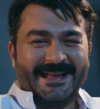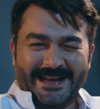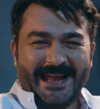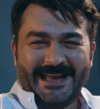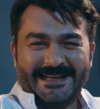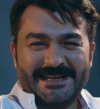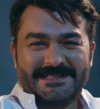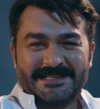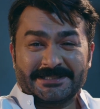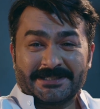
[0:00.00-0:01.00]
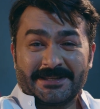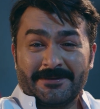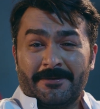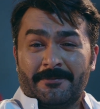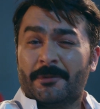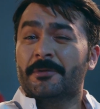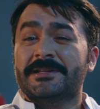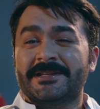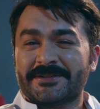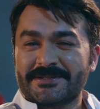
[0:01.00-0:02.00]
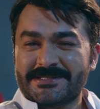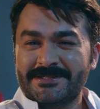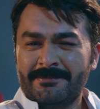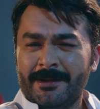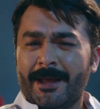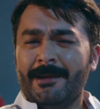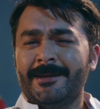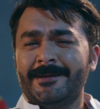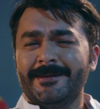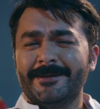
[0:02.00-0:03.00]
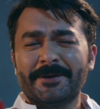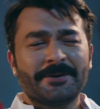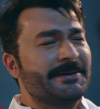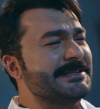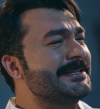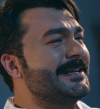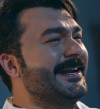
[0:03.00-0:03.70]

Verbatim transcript: راح اخليها تشرق مو ولد هند رستم خلي الرومانسيه